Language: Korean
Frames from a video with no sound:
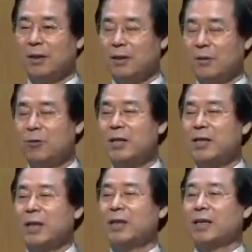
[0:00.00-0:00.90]
우리를
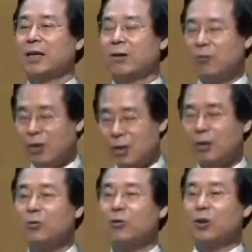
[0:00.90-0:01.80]
잘되게 하고 우리를
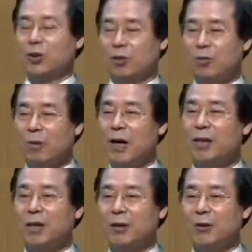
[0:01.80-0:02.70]
성공시키고
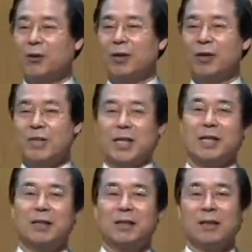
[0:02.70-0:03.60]
마귀의 교계를
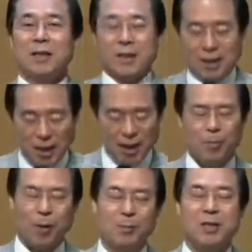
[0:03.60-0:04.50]
세력을 다
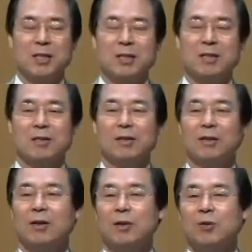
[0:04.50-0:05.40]

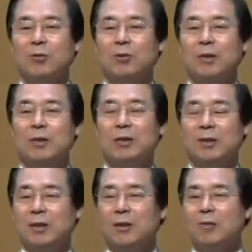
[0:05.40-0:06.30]
파멸시켜서
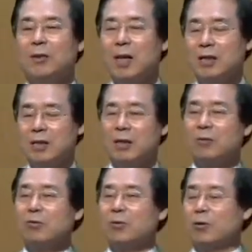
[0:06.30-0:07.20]
우리를 원하는
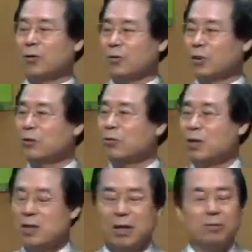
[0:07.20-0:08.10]
천국으로 천국의
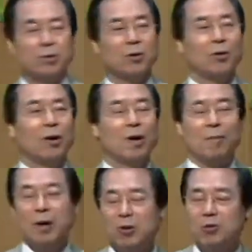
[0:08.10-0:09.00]
삶으로
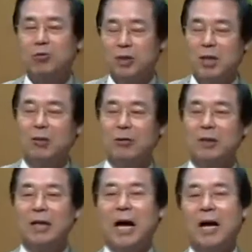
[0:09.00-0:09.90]
바꿔
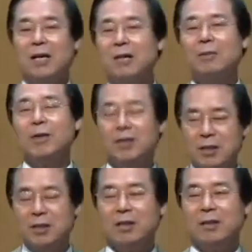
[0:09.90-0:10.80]
주시려고는 하나님의
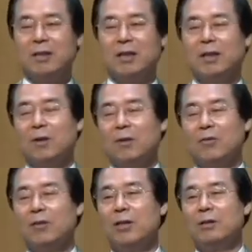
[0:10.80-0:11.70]
뜻이 있는데
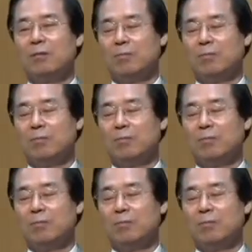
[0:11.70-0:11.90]
우리는